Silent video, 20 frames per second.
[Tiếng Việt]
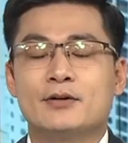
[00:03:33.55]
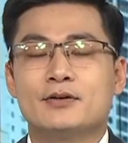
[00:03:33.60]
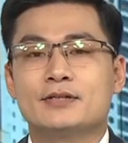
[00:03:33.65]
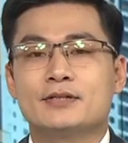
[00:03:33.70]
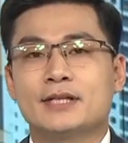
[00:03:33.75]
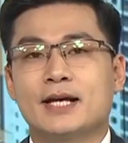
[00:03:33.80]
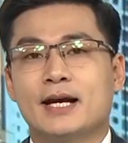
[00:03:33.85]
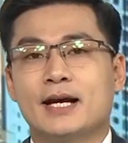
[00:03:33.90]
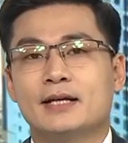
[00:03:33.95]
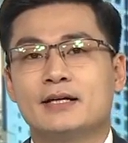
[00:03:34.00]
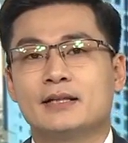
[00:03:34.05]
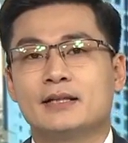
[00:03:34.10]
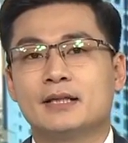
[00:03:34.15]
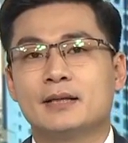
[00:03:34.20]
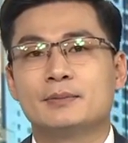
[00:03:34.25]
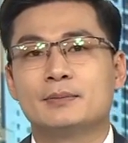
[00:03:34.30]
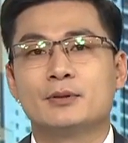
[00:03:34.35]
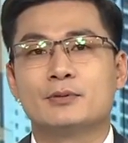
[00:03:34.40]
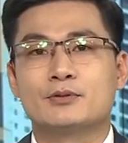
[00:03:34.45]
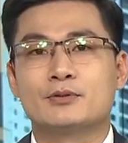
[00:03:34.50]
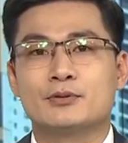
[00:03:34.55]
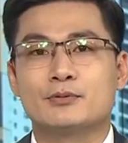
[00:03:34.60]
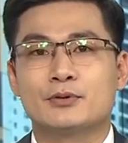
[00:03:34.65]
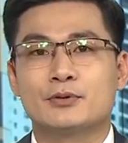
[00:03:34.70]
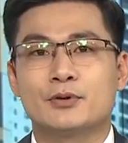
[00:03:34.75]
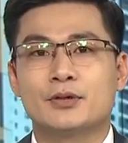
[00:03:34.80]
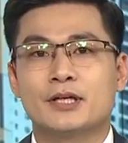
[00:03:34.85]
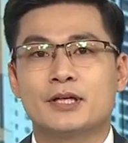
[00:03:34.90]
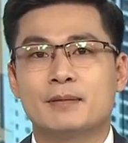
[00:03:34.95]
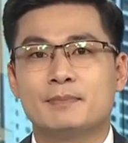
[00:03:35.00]
xã hội sẽ được tiếp tục chúng
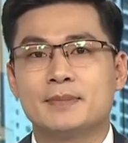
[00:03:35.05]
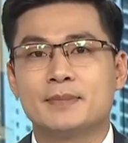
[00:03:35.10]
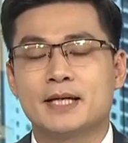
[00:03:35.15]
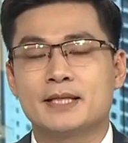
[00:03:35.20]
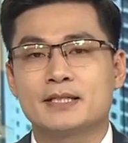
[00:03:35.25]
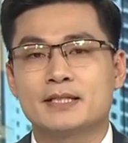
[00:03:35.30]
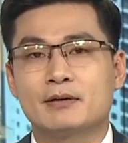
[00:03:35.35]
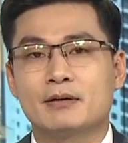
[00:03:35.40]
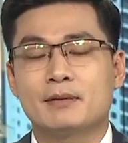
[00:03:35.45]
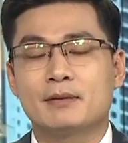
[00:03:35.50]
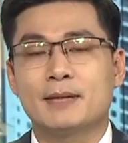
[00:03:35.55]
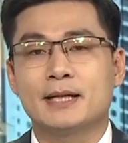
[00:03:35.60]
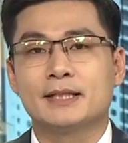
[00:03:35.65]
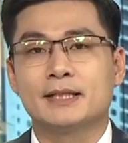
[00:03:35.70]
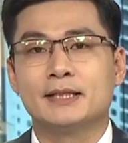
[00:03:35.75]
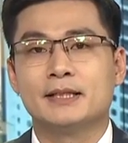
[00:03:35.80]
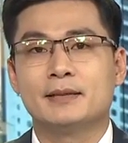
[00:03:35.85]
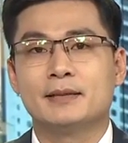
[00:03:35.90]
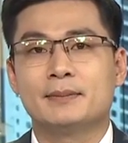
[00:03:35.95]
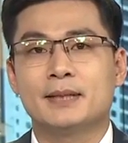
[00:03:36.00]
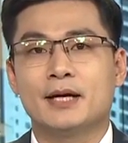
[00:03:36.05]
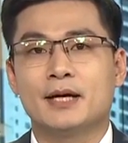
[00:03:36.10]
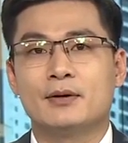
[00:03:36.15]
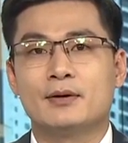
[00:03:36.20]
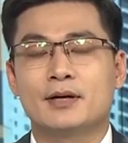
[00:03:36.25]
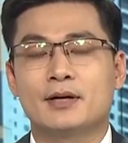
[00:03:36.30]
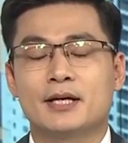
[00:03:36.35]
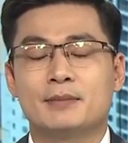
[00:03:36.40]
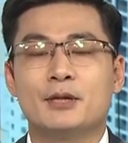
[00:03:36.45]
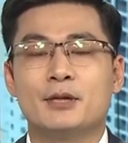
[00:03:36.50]
tôi cập nhật trong các bản tin tiếp theo.
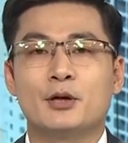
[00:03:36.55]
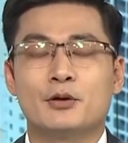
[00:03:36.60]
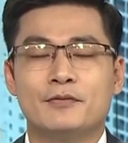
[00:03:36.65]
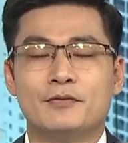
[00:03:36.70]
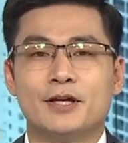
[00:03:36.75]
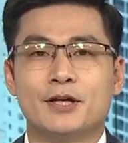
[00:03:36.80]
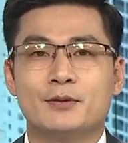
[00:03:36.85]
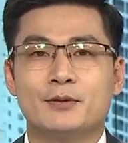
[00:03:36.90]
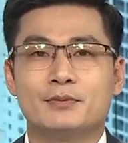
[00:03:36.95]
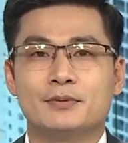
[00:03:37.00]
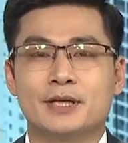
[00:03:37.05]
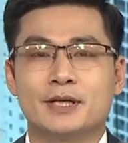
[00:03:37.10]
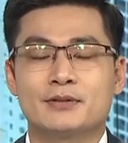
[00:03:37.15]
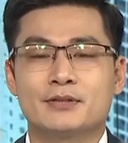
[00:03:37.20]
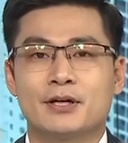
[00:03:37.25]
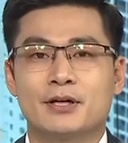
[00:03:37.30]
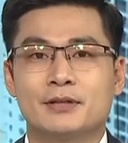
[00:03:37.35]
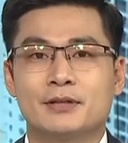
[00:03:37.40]
Kính mời quý vị cùng theo